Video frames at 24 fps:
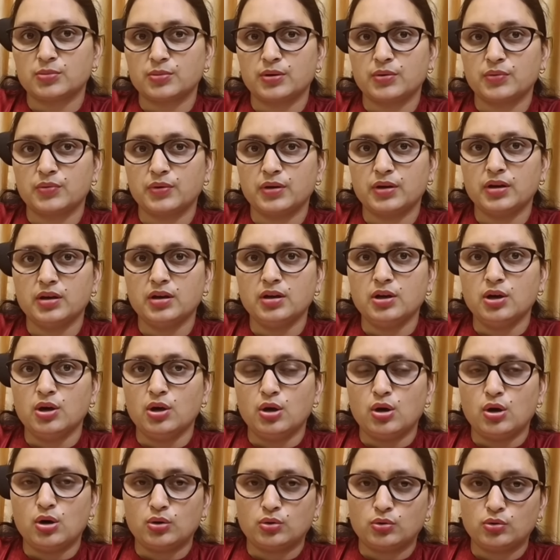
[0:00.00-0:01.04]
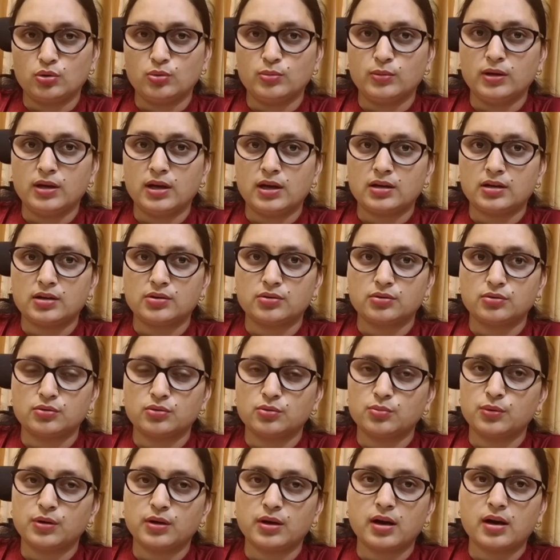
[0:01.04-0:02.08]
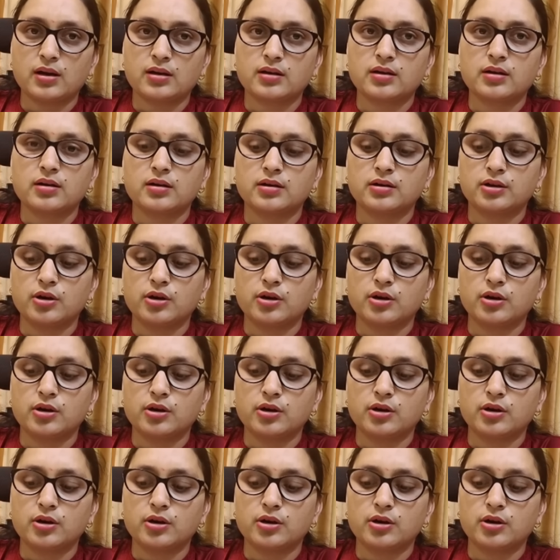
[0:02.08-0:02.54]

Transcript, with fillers: में हुई हैं और कुल मिलाकर दोनों प्रकार की